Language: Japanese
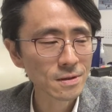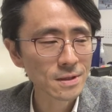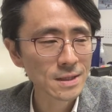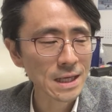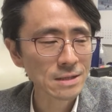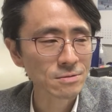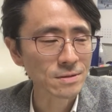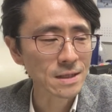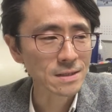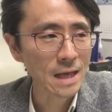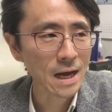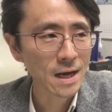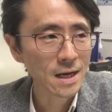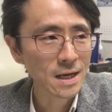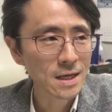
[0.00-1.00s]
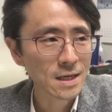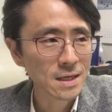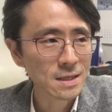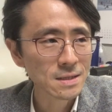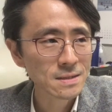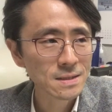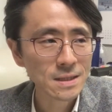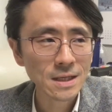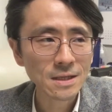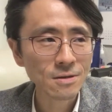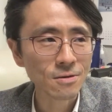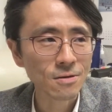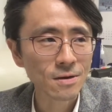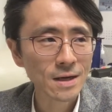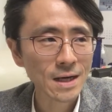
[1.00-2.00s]
何て言うんですか次
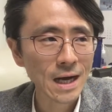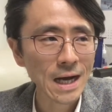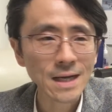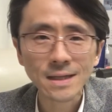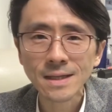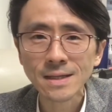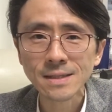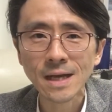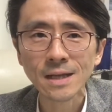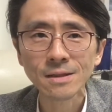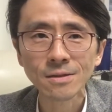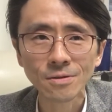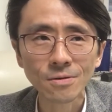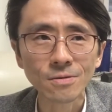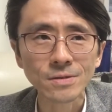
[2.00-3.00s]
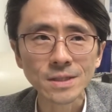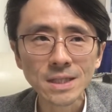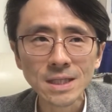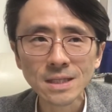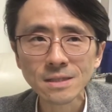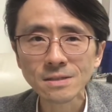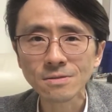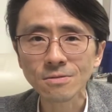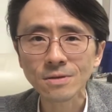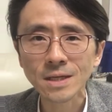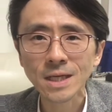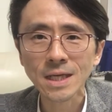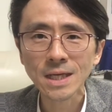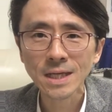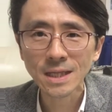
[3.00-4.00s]
の借り手さんのニーズを
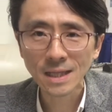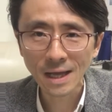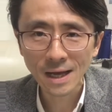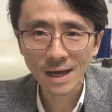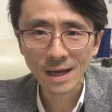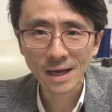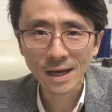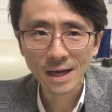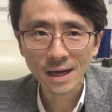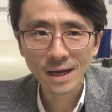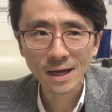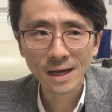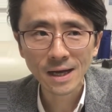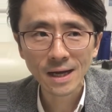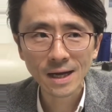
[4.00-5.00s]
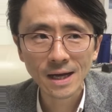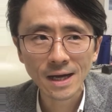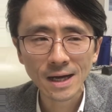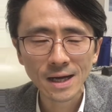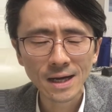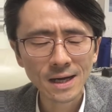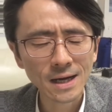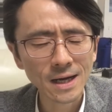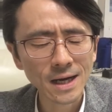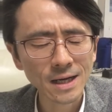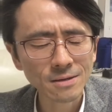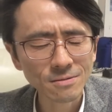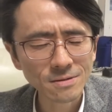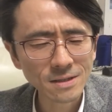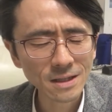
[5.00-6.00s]
聞いたああ
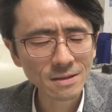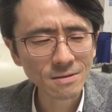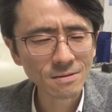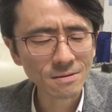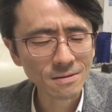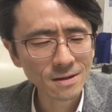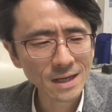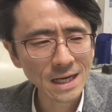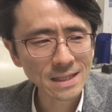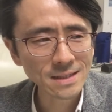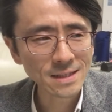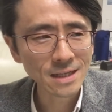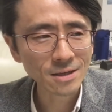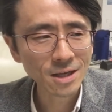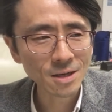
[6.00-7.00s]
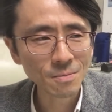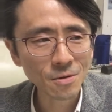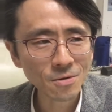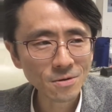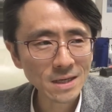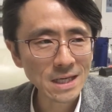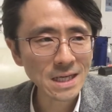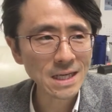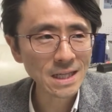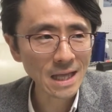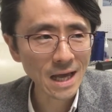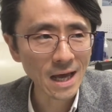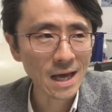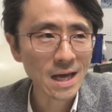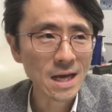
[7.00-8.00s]
の次の借り手さんの希望を聞い
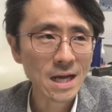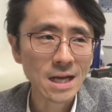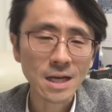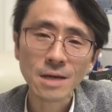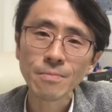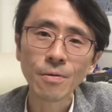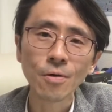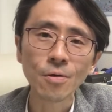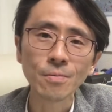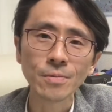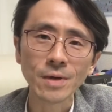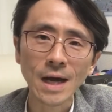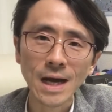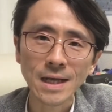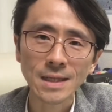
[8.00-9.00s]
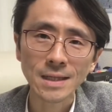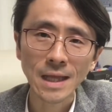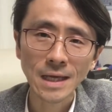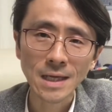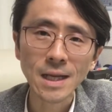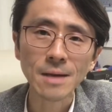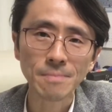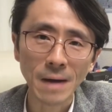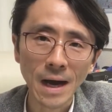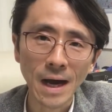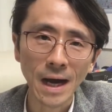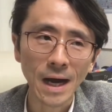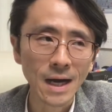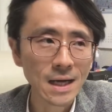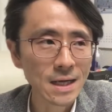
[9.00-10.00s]
たリフォームができれ
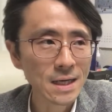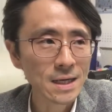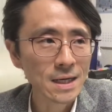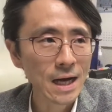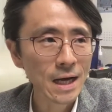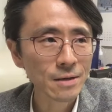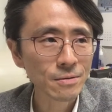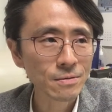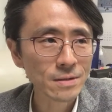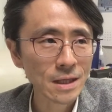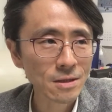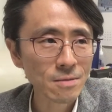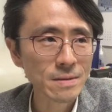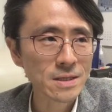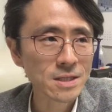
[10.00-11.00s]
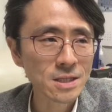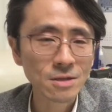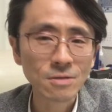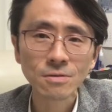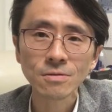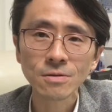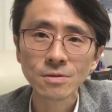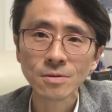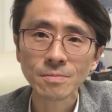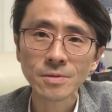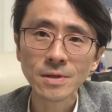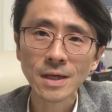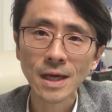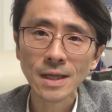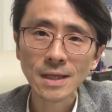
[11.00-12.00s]
ばあの例えば築古の物
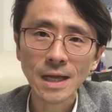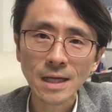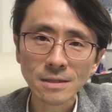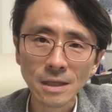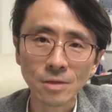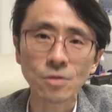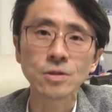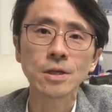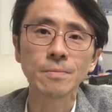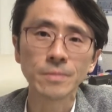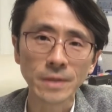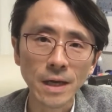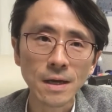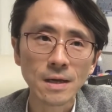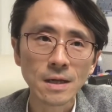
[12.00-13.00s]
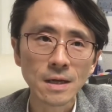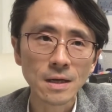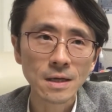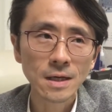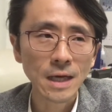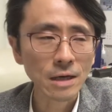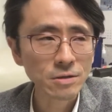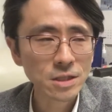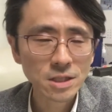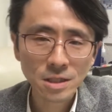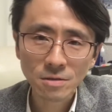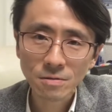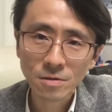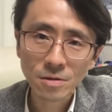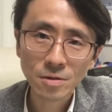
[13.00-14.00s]
件であったとしてもね逆に
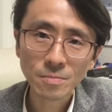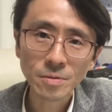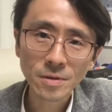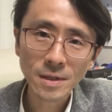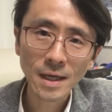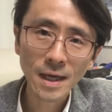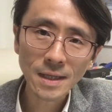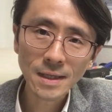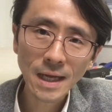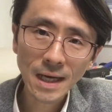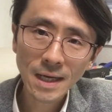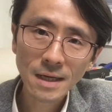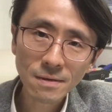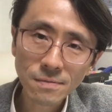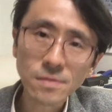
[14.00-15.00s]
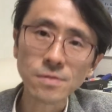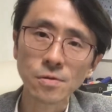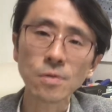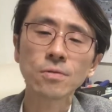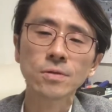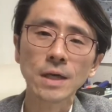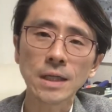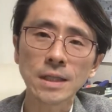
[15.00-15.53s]
築古の物件だからこそそういうことが